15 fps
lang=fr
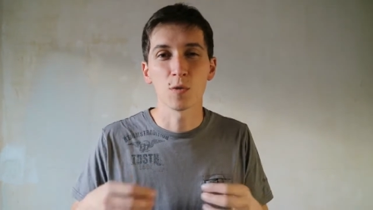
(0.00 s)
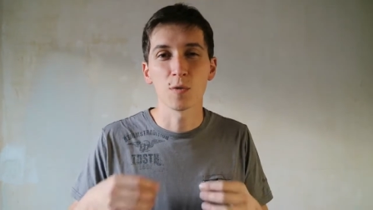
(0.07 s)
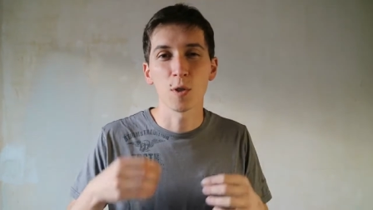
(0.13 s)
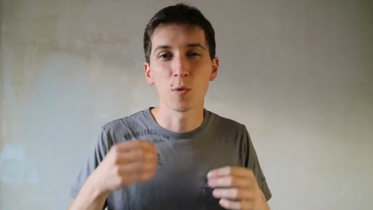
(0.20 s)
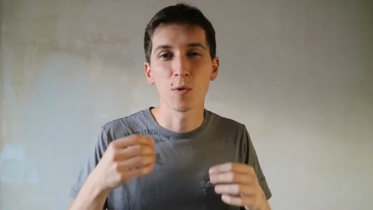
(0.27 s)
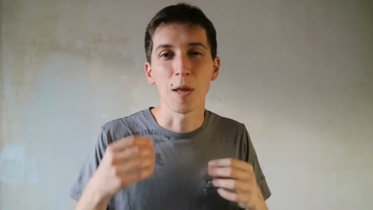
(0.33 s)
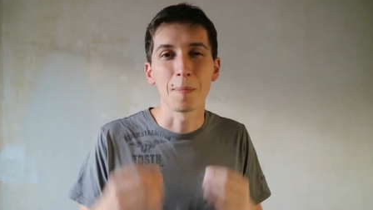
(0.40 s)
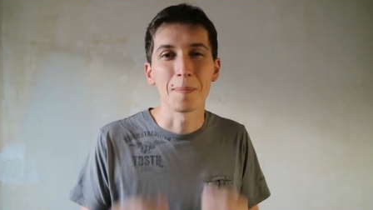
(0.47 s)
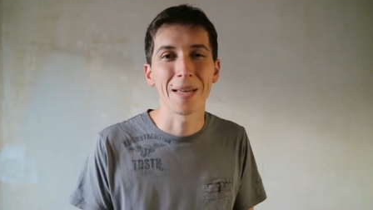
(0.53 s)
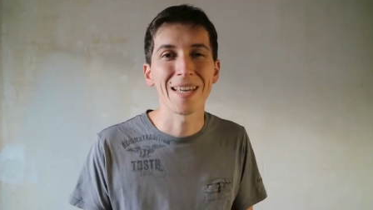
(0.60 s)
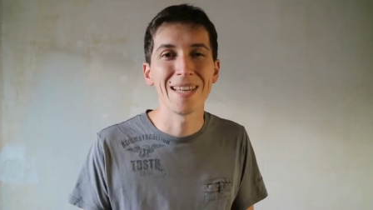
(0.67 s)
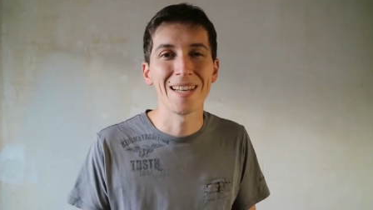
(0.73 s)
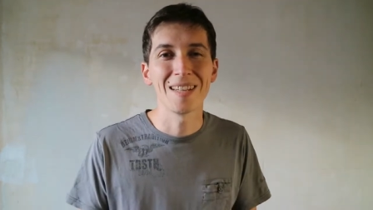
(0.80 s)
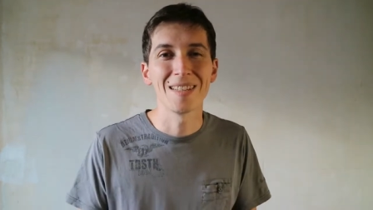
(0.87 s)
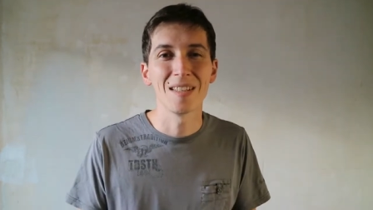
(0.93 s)
En fait, on a
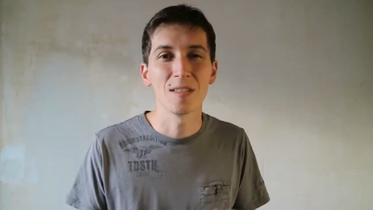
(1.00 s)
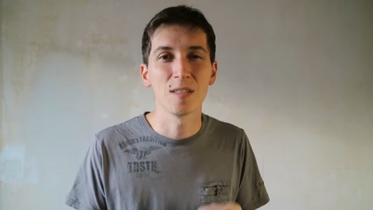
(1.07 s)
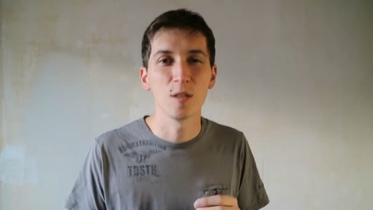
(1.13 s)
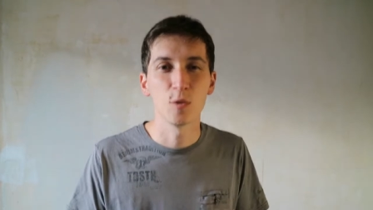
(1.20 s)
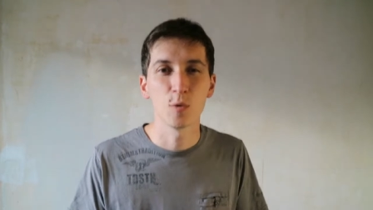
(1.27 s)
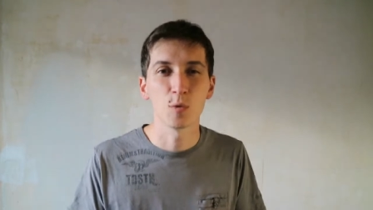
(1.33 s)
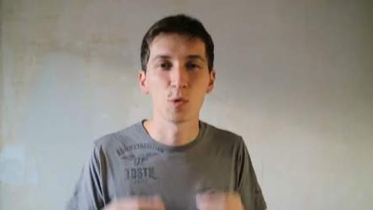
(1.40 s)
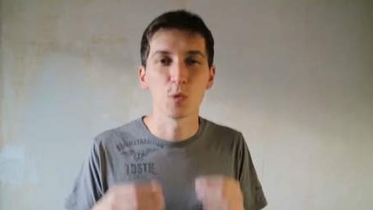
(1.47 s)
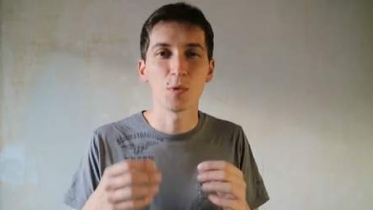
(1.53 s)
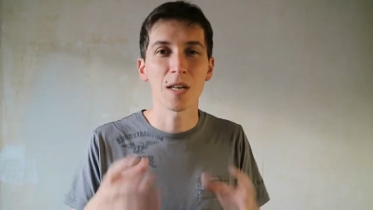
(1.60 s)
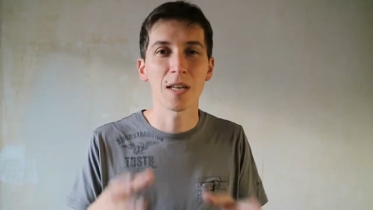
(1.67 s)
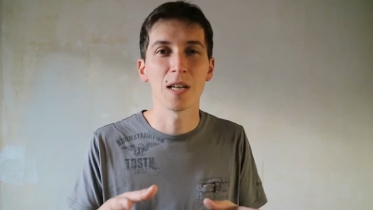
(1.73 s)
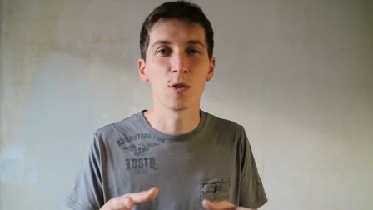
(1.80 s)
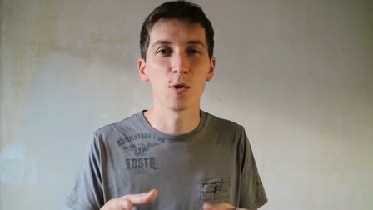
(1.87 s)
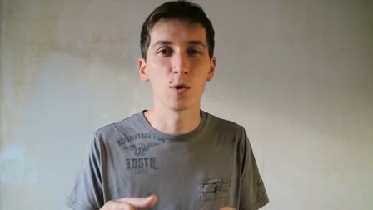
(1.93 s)
pris la décision de
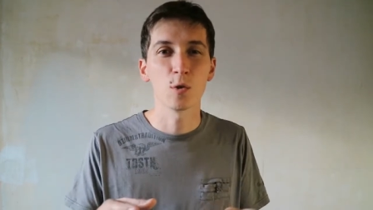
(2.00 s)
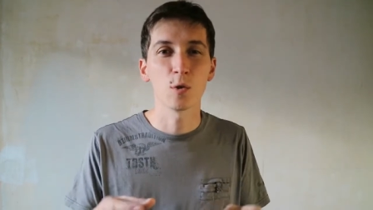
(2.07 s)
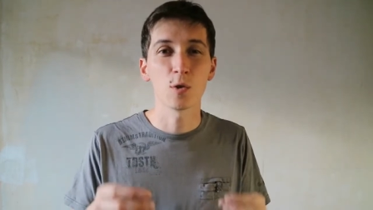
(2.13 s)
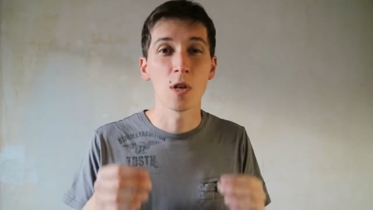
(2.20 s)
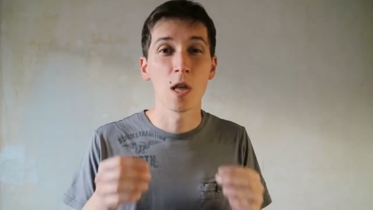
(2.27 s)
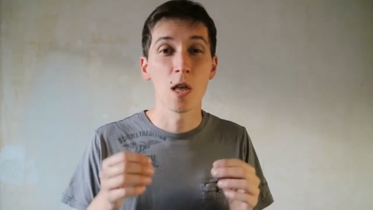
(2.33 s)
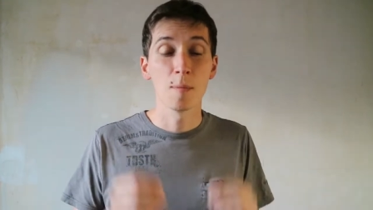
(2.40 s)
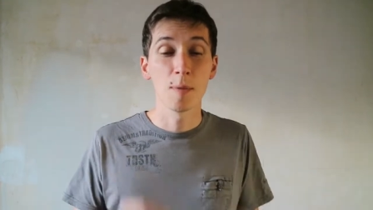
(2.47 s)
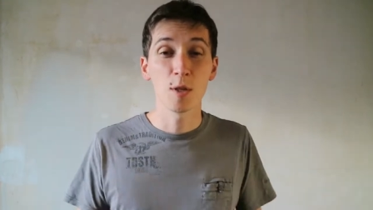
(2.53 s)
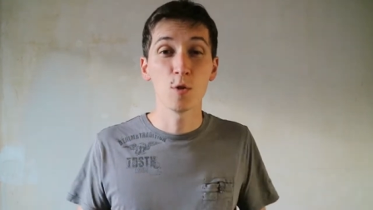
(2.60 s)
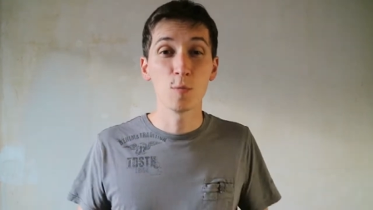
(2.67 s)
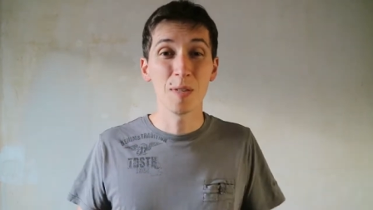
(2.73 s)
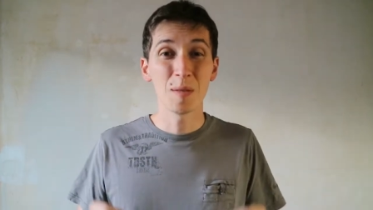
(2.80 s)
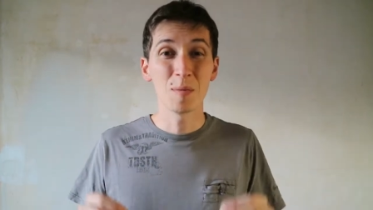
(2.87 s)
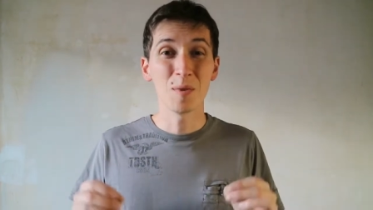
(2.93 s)
faire quelque chose, mais
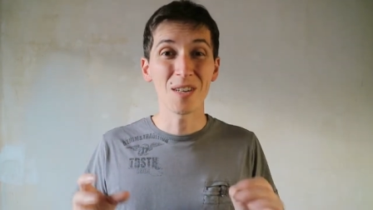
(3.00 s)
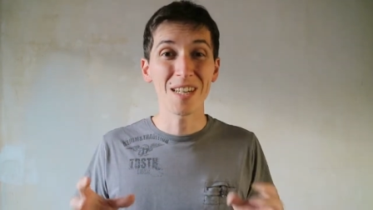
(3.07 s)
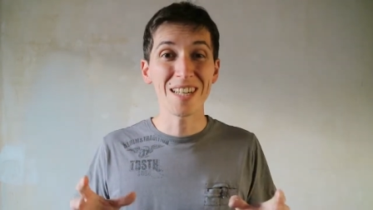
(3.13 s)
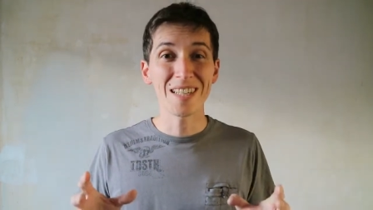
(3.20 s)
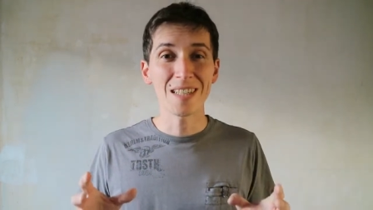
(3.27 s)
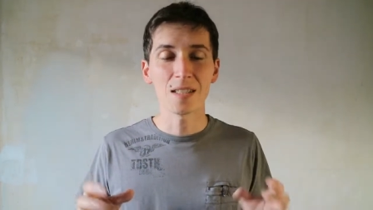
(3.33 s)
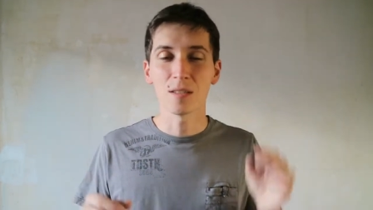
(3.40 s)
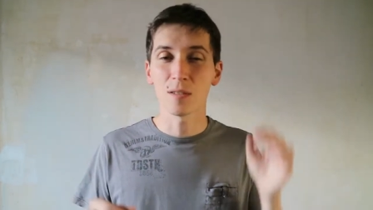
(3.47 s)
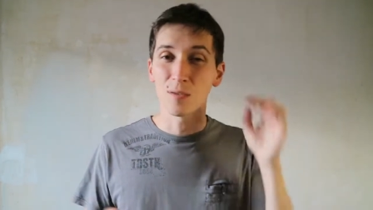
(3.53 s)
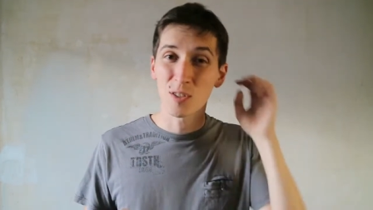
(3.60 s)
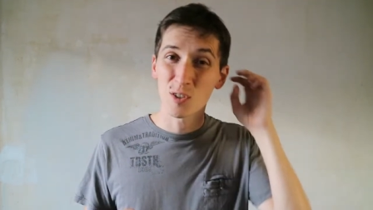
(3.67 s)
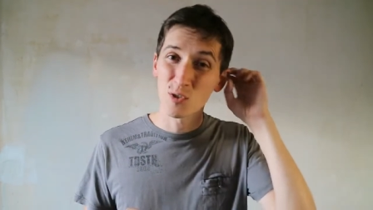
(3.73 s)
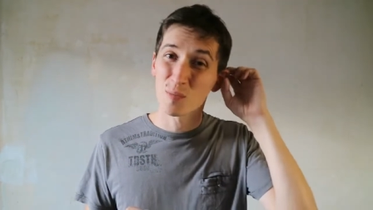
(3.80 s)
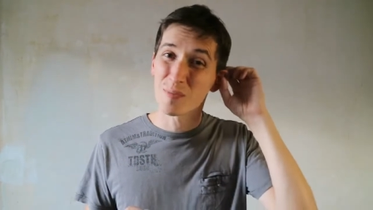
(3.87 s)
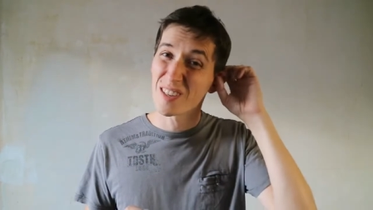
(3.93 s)
subitement, ah, en
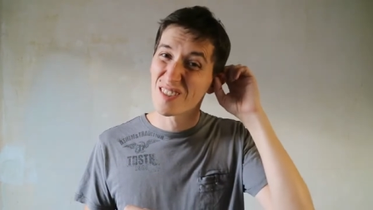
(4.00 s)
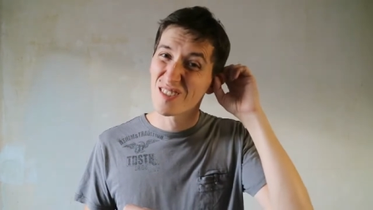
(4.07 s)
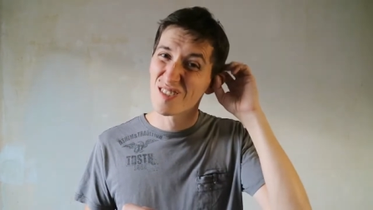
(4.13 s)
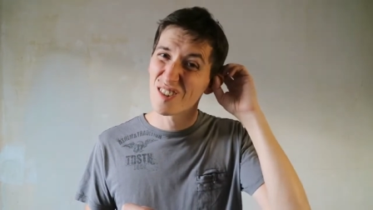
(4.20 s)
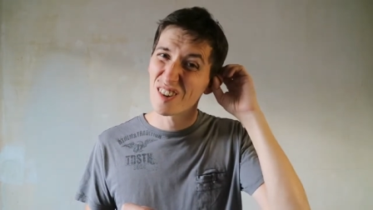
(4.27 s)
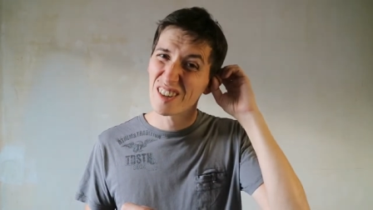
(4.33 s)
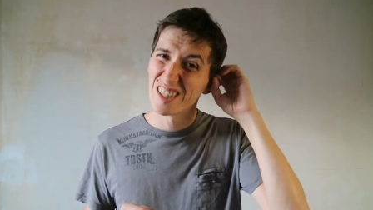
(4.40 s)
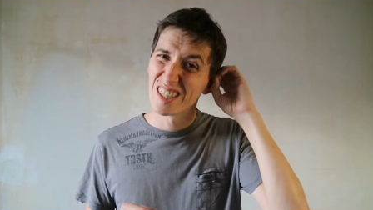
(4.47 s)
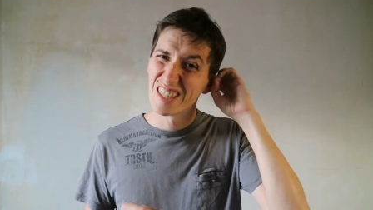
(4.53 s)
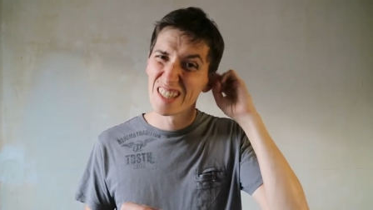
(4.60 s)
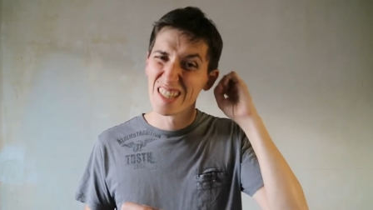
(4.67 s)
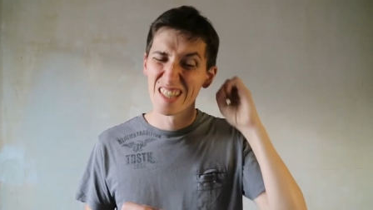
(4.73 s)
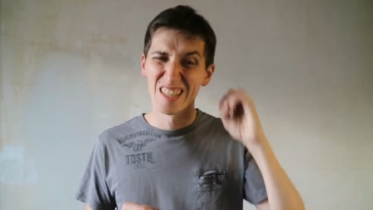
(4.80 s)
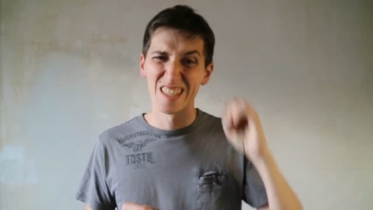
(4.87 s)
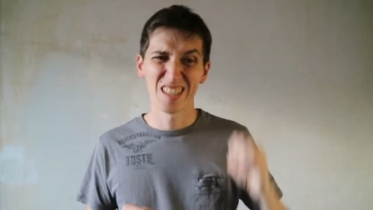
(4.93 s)
fait, je suis pas sûr.
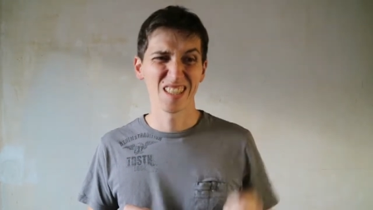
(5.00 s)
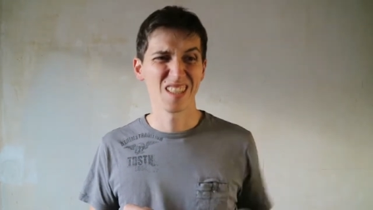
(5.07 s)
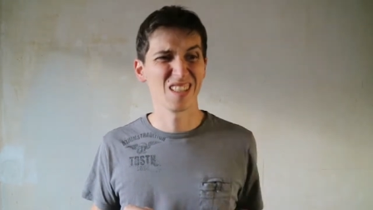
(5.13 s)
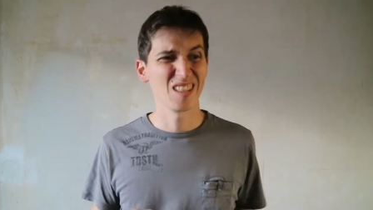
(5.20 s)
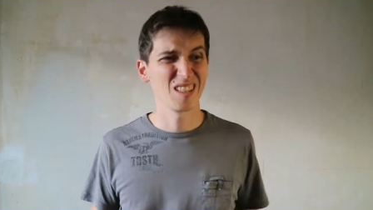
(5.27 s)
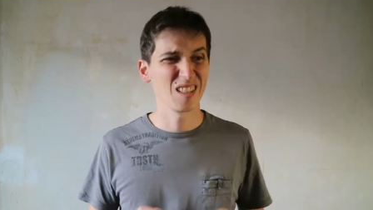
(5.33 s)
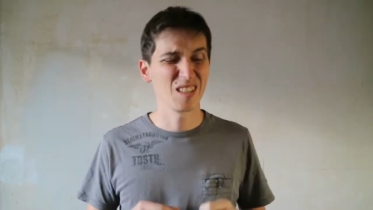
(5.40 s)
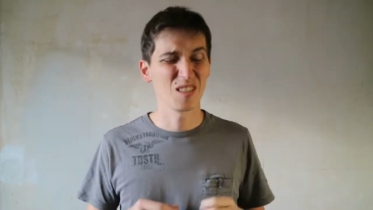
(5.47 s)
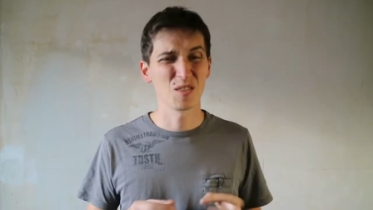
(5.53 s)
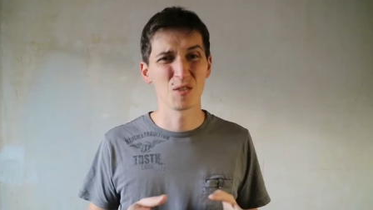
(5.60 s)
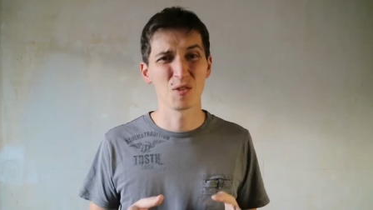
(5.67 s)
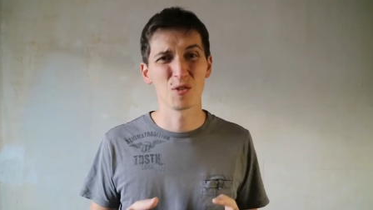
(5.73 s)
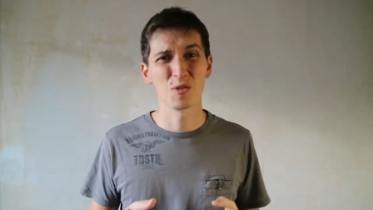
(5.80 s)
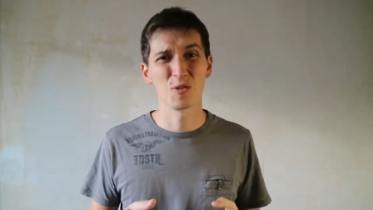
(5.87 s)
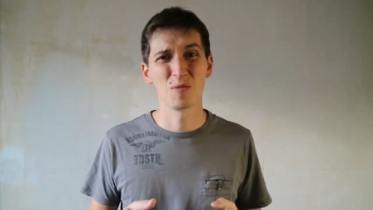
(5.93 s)
Euh, est-ce
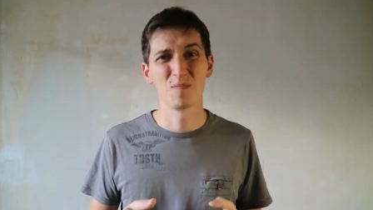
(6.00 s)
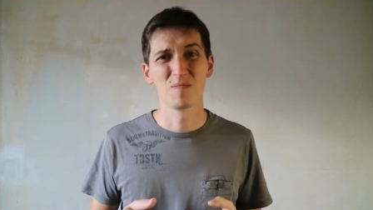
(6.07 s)
que je...